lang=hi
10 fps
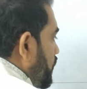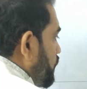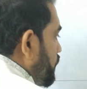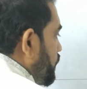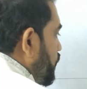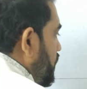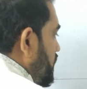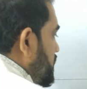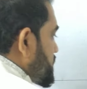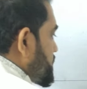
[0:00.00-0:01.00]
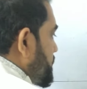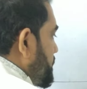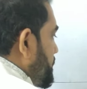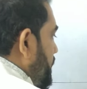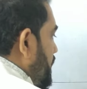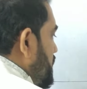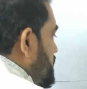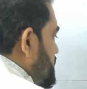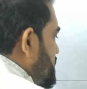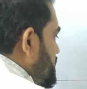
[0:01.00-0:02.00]
फोकस
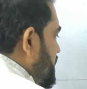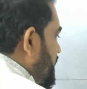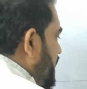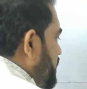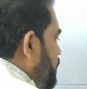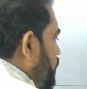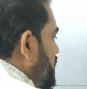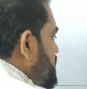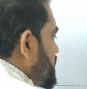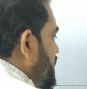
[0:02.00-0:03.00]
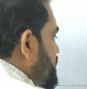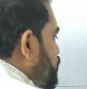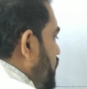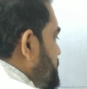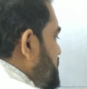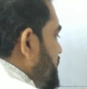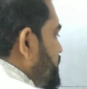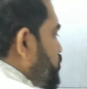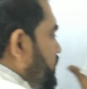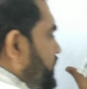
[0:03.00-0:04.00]
सेकेंड फोकस या इसको आप
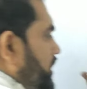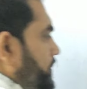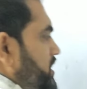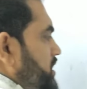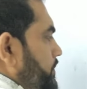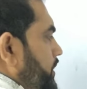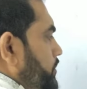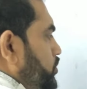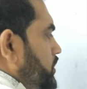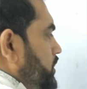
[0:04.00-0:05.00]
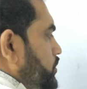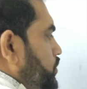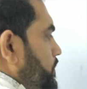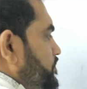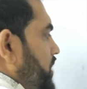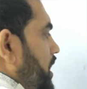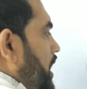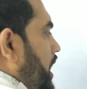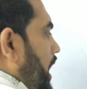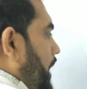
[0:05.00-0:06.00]
सेंटर ऑफ कर्वेचर भी बोलते हो
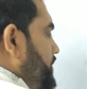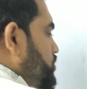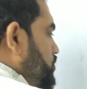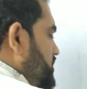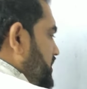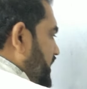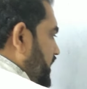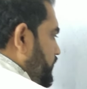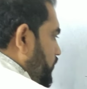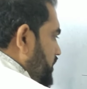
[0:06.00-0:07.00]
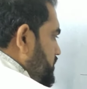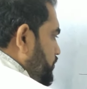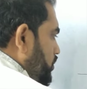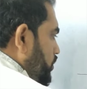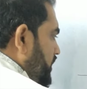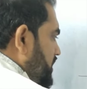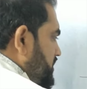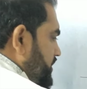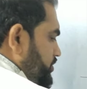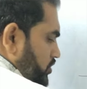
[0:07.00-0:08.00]
आप इसको सेकेंड फोकस बोल लो या
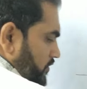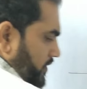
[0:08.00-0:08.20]
सेंटर ऑफ